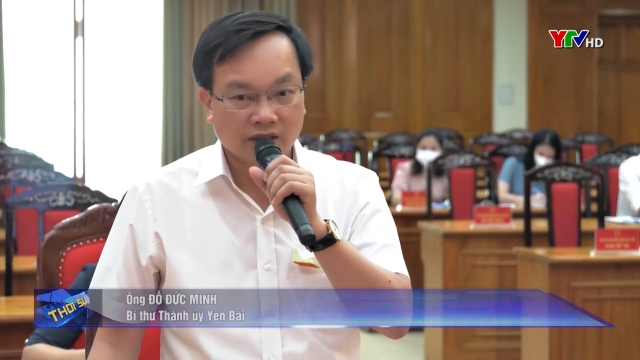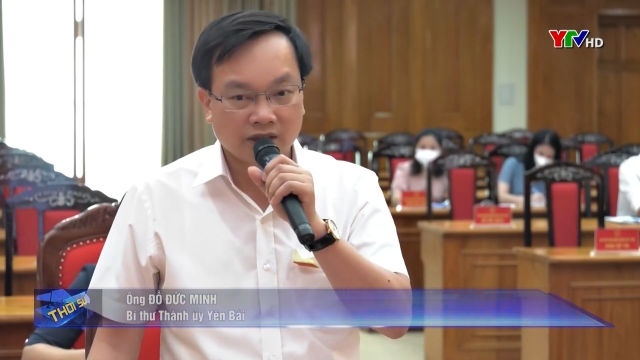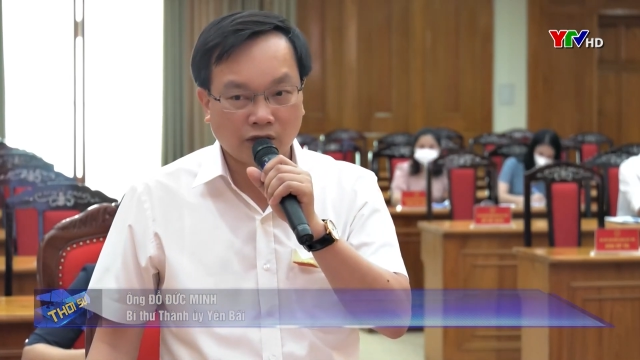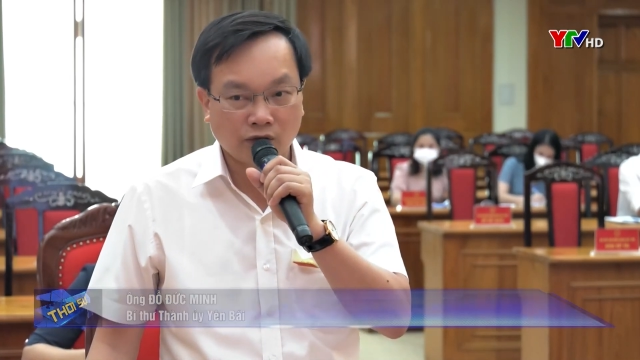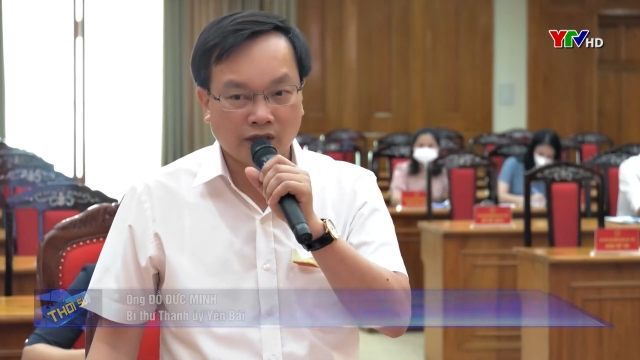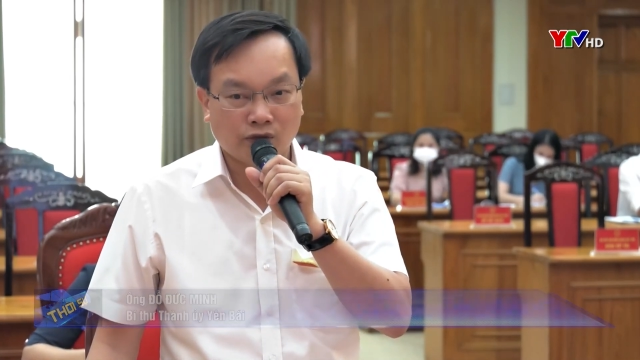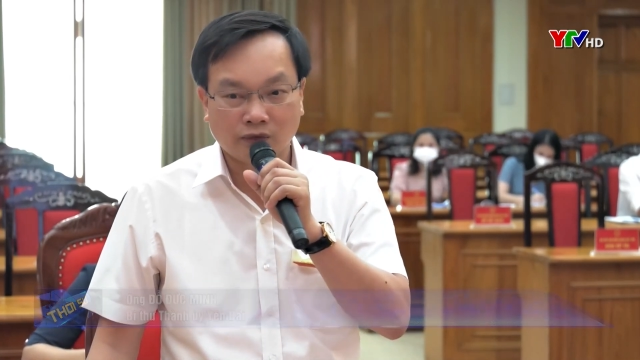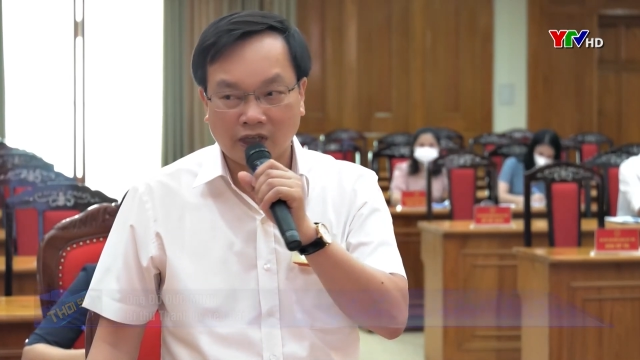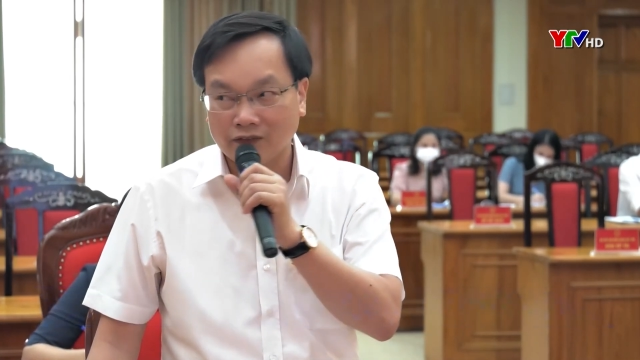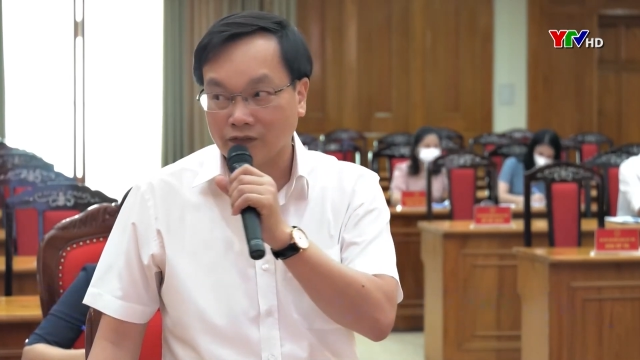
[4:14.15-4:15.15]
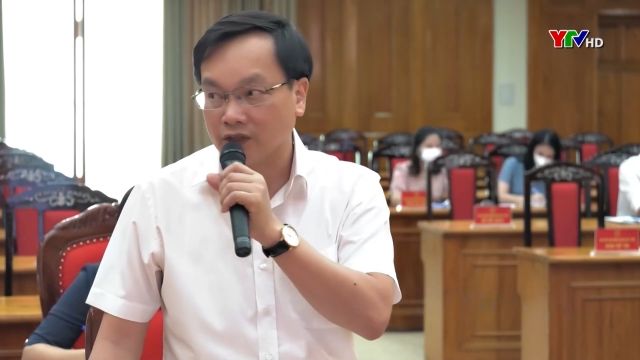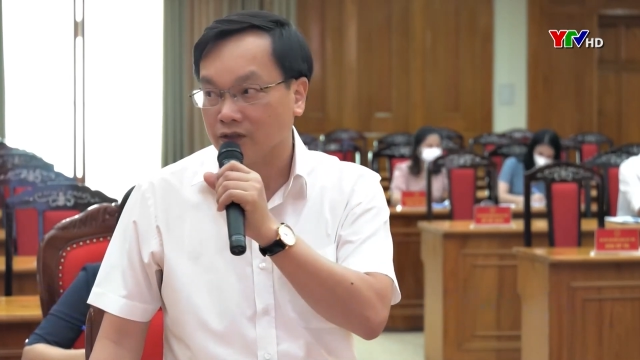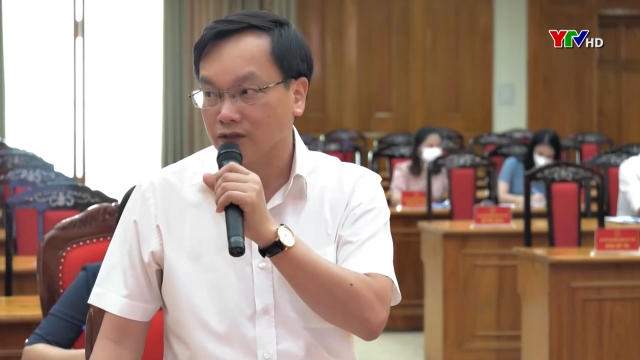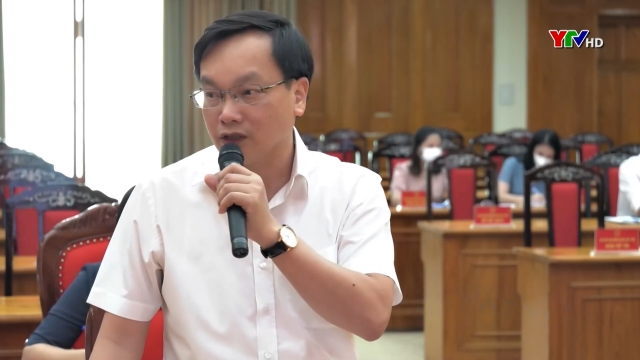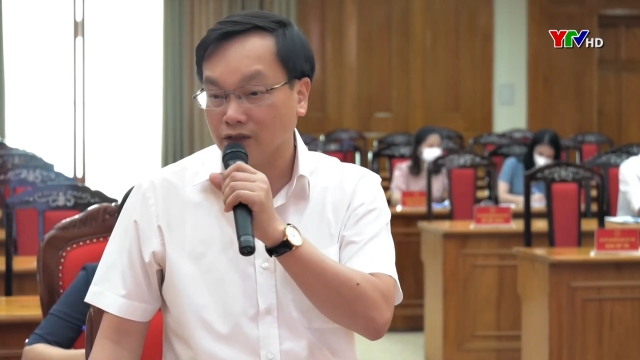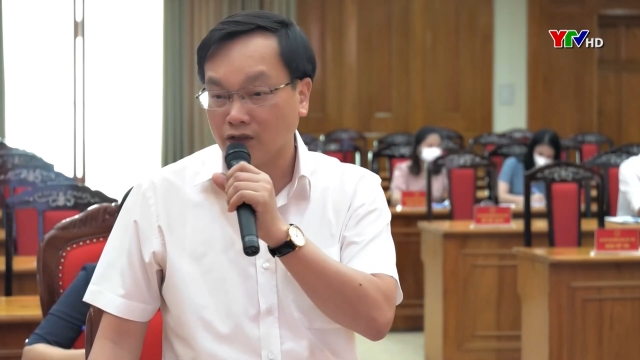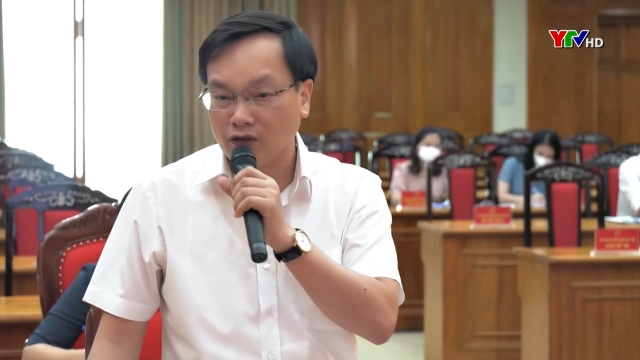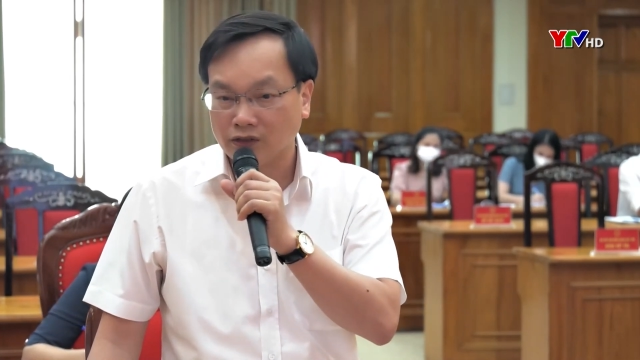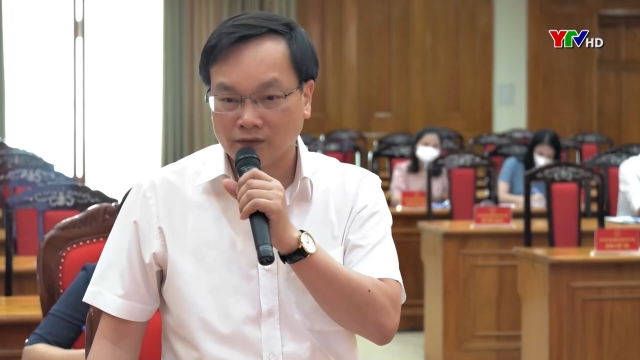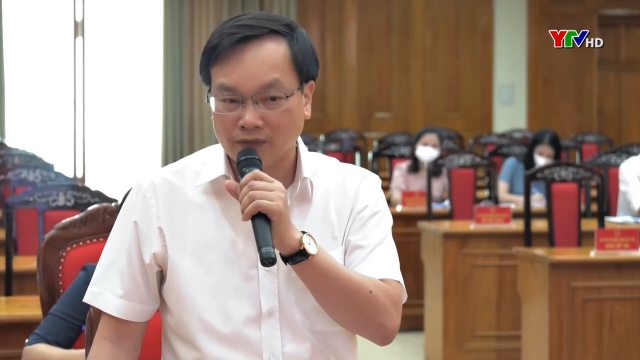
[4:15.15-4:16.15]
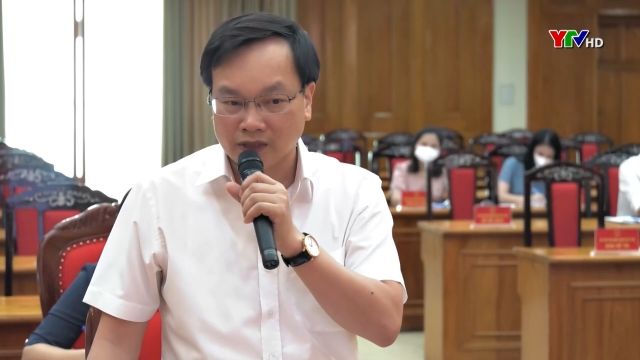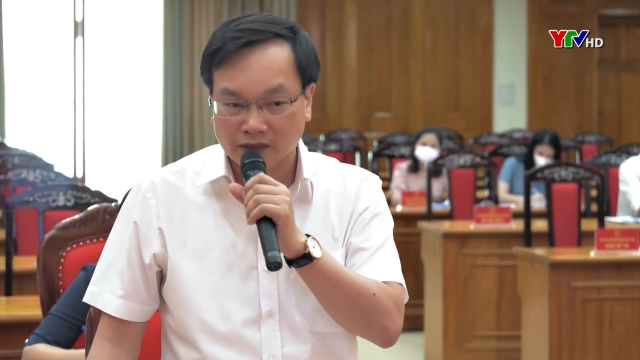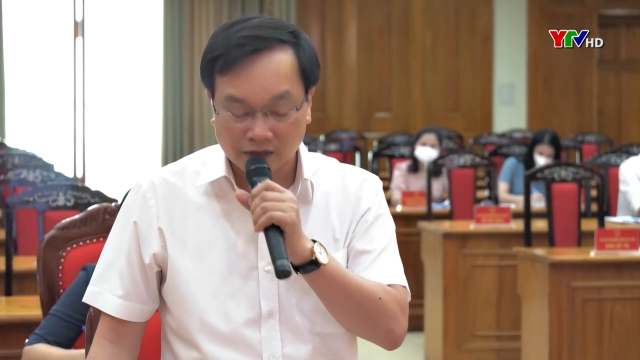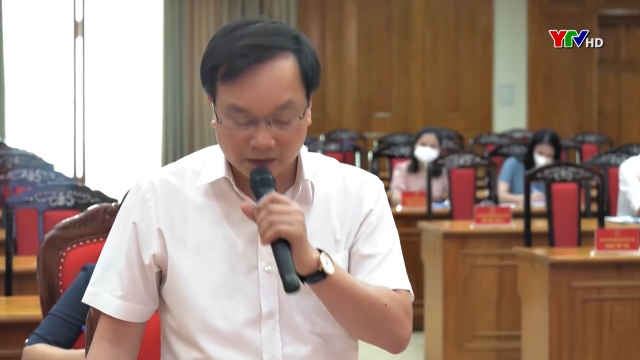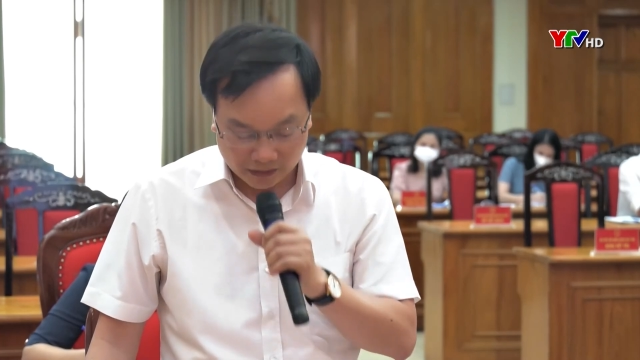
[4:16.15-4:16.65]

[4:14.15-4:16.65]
thì sau này chúng ta phải hướng dẫn rõ cho là